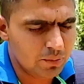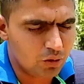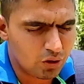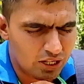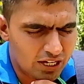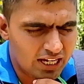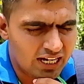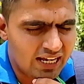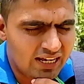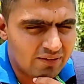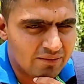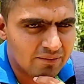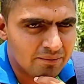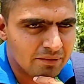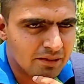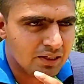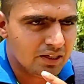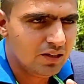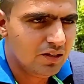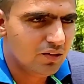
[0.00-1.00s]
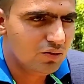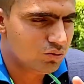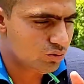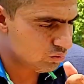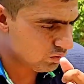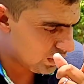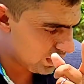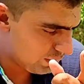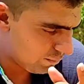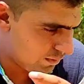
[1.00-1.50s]
की भी बोटे करा
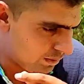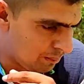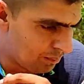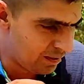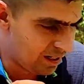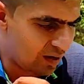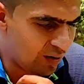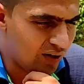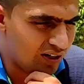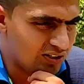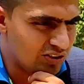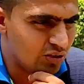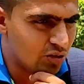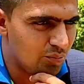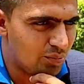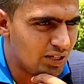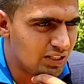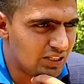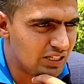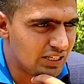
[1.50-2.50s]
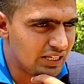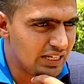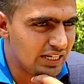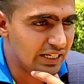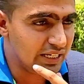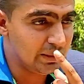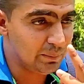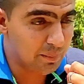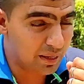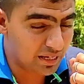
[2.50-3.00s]
तो तारा भी नंबर आओगा ऐसी कोई बात नहीं है
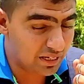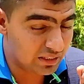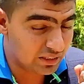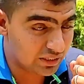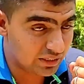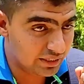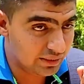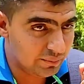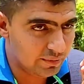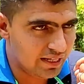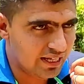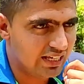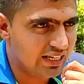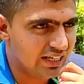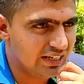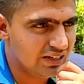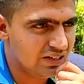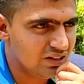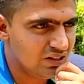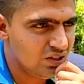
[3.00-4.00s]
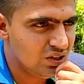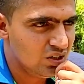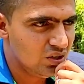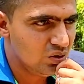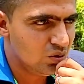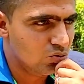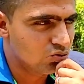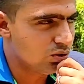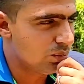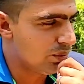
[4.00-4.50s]
लेकिन मेहनत करनी पड़ेगी
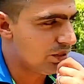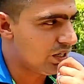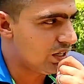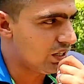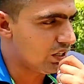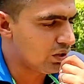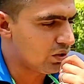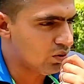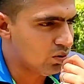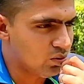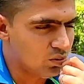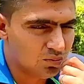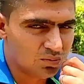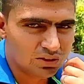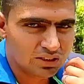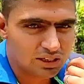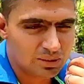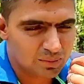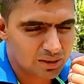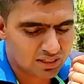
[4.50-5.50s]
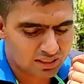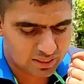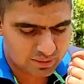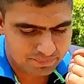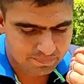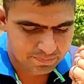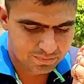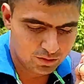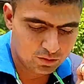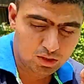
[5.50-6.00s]
तू सपने ना देखो ये बात
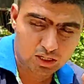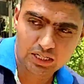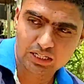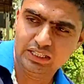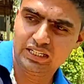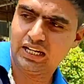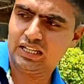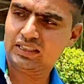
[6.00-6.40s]
है तो आगे